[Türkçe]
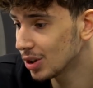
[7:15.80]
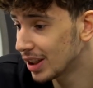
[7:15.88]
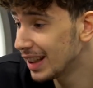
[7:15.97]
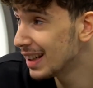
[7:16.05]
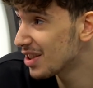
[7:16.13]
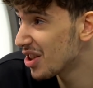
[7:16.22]

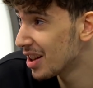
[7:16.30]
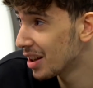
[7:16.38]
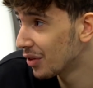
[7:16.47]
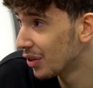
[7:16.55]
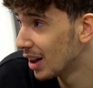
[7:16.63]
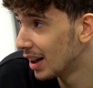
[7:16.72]
yine
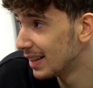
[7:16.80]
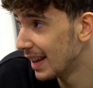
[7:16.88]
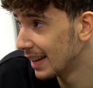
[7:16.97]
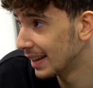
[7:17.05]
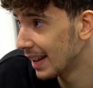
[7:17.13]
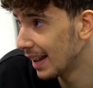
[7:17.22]
çeyrek finale
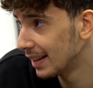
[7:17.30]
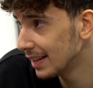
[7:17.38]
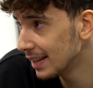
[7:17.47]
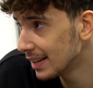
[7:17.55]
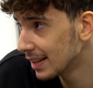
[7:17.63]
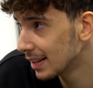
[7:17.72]
denk
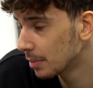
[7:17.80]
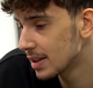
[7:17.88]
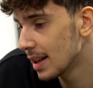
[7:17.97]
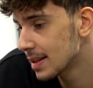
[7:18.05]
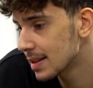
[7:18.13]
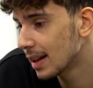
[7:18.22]
geldik.
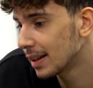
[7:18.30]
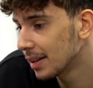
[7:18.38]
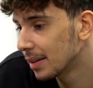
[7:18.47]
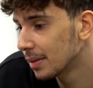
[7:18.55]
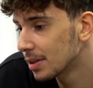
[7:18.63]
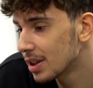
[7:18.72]
Biz aslında
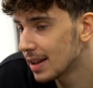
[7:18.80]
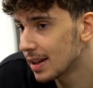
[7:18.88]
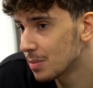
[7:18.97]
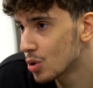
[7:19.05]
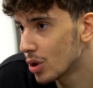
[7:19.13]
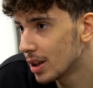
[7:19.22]
hani
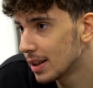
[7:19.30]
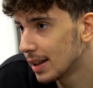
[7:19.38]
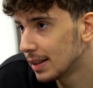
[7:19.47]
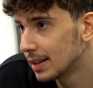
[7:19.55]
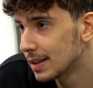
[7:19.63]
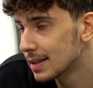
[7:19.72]
şeylerimiz öyle
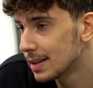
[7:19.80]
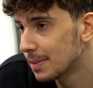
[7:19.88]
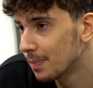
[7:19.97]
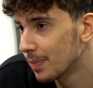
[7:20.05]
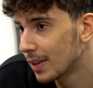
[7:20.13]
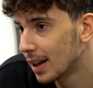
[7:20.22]
değildi nasıl diyeyim.